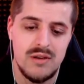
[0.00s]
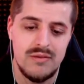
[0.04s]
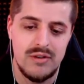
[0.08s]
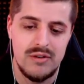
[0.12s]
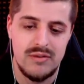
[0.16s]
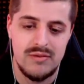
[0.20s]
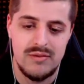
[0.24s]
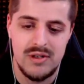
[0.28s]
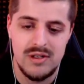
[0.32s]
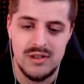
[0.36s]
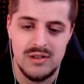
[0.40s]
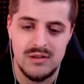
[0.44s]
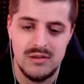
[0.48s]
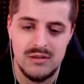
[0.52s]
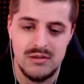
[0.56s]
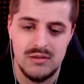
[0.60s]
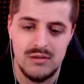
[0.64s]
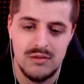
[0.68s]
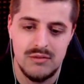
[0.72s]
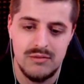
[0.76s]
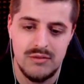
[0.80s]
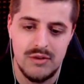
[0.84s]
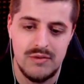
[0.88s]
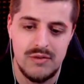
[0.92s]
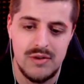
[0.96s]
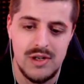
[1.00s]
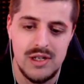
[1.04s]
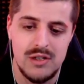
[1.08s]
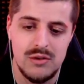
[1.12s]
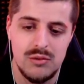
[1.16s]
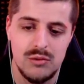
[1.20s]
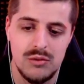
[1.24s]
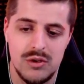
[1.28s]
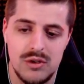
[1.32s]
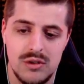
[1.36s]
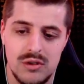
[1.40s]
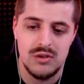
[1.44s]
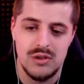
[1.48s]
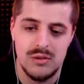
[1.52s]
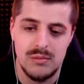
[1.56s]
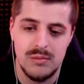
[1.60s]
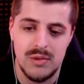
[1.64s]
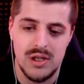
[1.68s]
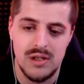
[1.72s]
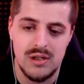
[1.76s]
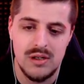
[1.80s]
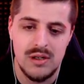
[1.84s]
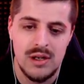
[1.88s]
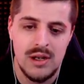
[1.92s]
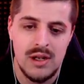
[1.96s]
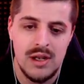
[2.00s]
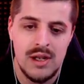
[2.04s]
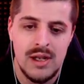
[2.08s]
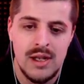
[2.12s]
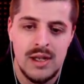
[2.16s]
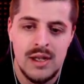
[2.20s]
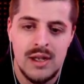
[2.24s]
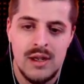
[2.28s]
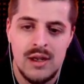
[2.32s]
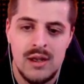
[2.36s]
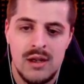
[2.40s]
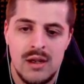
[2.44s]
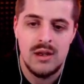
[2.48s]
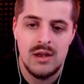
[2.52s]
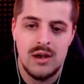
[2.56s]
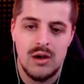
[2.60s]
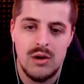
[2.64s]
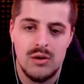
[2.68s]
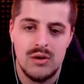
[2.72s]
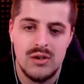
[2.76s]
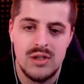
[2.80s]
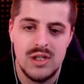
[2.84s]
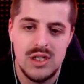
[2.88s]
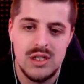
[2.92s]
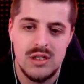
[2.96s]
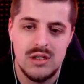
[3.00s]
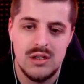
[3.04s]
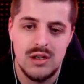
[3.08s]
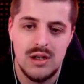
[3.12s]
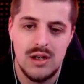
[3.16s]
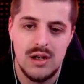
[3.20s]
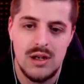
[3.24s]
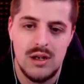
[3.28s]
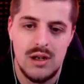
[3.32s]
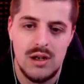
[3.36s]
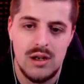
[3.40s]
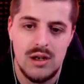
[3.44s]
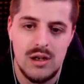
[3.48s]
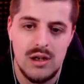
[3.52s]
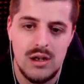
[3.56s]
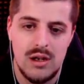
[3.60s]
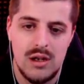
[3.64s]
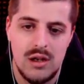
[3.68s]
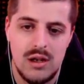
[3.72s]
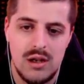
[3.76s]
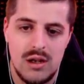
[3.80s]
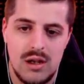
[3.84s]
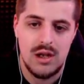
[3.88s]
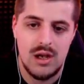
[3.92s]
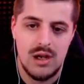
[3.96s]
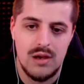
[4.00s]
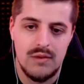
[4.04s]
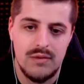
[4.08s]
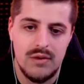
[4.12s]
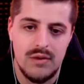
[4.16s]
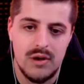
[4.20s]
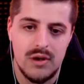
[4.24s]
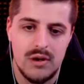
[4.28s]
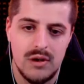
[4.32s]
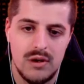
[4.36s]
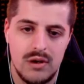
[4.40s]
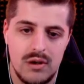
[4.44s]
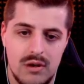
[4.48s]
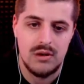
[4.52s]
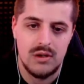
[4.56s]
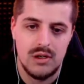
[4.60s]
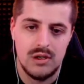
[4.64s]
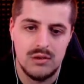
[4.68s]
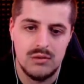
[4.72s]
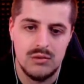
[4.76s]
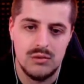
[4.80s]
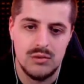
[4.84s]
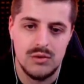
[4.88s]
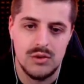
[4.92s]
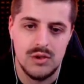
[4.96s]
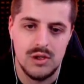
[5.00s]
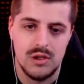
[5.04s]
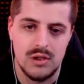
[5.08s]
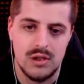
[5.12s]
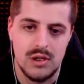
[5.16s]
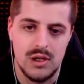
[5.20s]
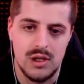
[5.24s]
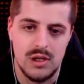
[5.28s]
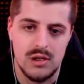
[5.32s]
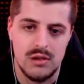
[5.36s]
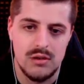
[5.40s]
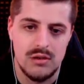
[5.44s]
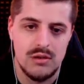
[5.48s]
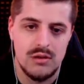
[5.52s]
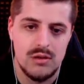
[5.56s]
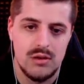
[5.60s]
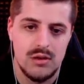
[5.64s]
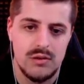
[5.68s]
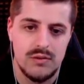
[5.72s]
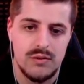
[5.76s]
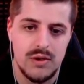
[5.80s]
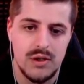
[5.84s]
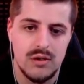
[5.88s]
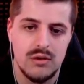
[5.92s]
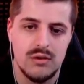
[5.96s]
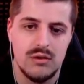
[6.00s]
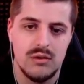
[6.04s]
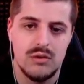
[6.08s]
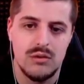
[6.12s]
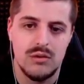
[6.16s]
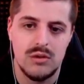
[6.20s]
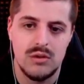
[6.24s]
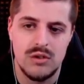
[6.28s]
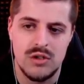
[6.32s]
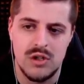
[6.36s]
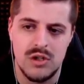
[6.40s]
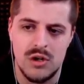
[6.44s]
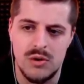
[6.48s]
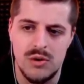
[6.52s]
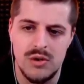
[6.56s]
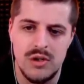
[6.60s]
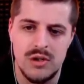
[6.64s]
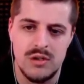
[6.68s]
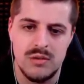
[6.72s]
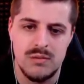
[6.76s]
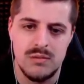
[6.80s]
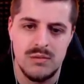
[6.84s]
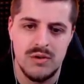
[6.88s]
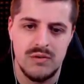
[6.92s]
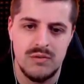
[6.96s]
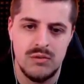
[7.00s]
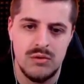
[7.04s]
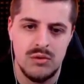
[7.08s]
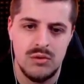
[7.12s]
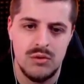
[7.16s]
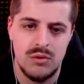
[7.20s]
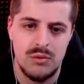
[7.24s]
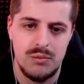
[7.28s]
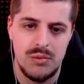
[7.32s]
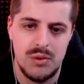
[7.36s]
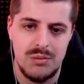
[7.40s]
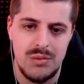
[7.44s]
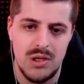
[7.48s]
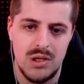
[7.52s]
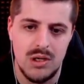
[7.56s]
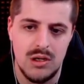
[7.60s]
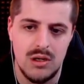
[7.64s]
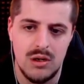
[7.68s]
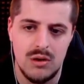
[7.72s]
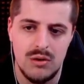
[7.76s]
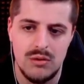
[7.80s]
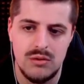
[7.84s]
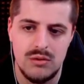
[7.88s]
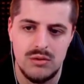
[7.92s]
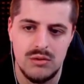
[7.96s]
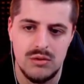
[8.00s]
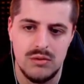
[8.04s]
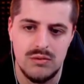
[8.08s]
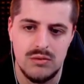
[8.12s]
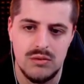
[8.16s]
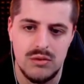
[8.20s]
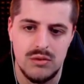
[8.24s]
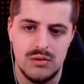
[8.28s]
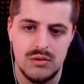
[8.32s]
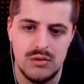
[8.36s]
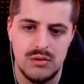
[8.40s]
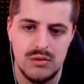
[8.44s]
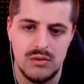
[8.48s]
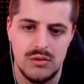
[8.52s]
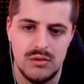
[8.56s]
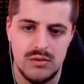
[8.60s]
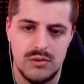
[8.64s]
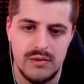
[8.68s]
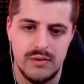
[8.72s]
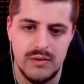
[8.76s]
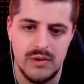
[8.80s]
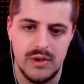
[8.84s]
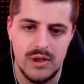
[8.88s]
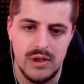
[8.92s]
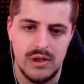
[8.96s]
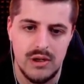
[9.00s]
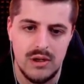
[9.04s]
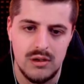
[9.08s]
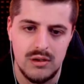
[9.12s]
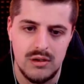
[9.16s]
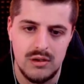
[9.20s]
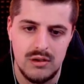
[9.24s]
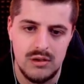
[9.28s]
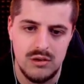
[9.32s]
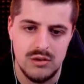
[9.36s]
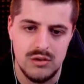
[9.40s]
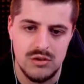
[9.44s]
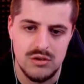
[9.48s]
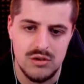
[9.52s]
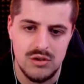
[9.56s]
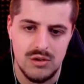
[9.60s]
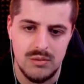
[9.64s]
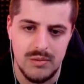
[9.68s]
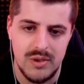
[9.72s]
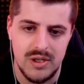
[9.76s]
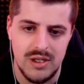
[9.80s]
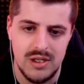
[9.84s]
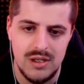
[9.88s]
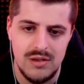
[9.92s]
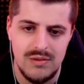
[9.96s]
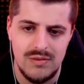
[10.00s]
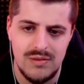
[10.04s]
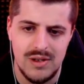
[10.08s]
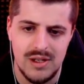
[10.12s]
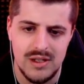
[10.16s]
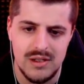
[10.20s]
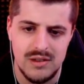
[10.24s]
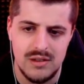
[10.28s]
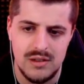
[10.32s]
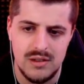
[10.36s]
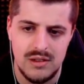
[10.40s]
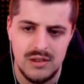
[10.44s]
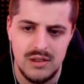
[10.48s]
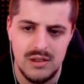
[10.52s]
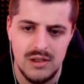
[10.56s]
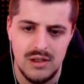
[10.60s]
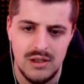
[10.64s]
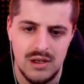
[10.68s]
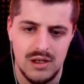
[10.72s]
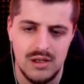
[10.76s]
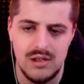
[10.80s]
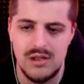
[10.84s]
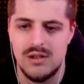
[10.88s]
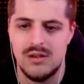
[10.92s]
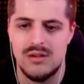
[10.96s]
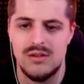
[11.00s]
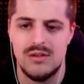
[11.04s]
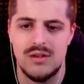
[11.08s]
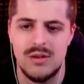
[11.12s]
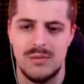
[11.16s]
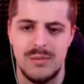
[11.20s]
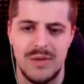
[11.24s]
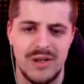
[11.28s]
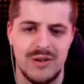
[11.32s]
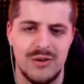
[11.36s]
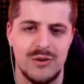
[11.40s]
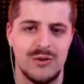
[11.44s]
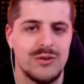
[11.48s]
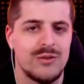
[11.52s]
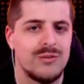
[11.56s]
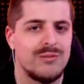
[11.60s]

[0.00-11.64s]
Verpflichten, Verpflichtungen, die man auch nicht einfach ignorieren kannst. Deswegen schaue ich jetzt mal, wo Baby Claudio wohnt. Und zwar hier schon mal nicht. Vielleicht hier? Ach nee, das ist ja mein Haus.